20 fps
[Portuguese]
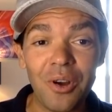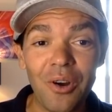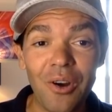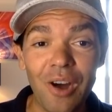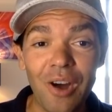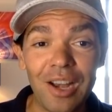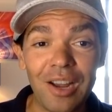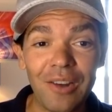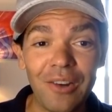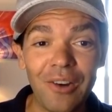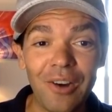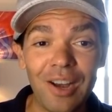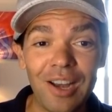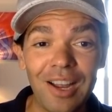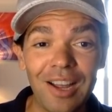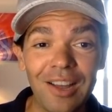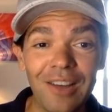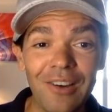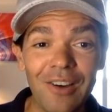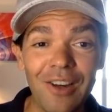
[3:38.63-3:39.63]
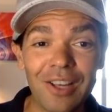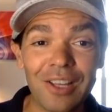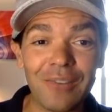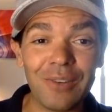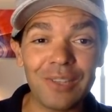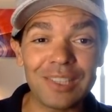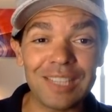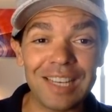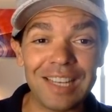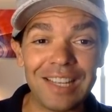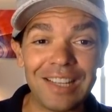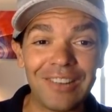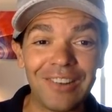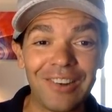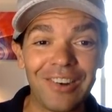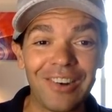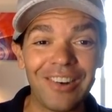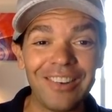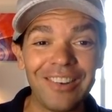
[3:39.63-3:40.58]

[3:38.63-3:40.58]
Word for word: Olha, olha, olha que coisa linda, ó.